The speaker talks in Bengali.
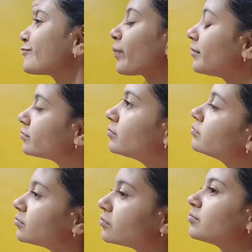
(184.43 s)

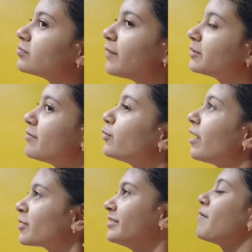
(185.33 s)
তিনবার চারবারে
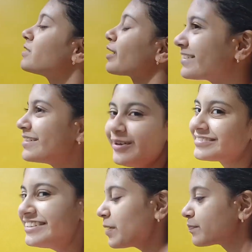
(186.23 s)
একদম শেষ হয়ে যায় আমাদের
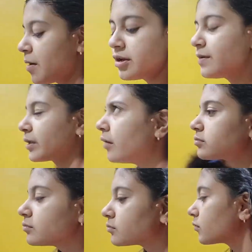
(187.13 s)
কন্টেনার তো এটাই আর কি
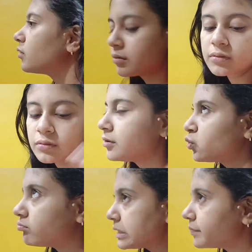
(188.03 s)
আর লাগাতে লাগাতে
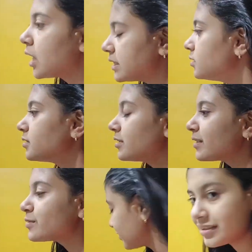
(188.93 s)
ও দুষ্টুমি করছে
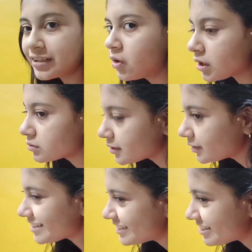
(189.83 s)
দেখো গান গাইছে
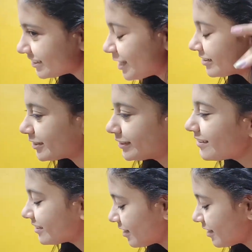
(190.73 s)
আমাকে জ্বালাচ্ছে তো